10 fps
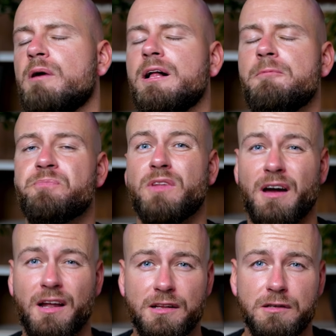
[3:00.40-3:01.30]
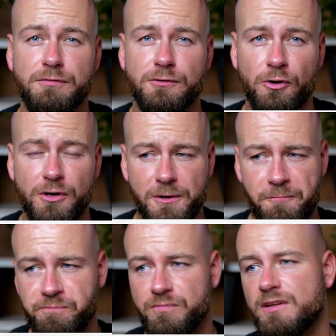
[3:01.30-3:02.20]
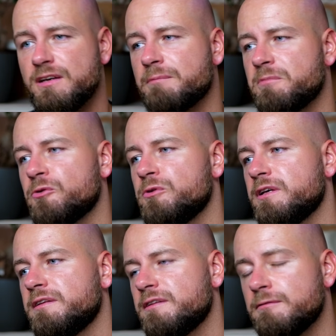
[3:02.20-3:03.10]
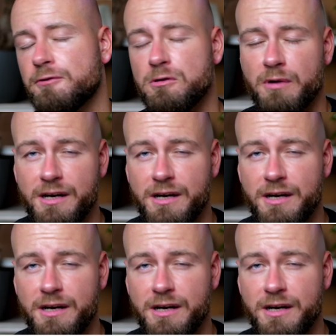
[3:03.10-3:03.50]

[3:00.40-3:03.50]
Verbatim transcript: in allem relativ teuer. Ich habe natürlich nicht den vollen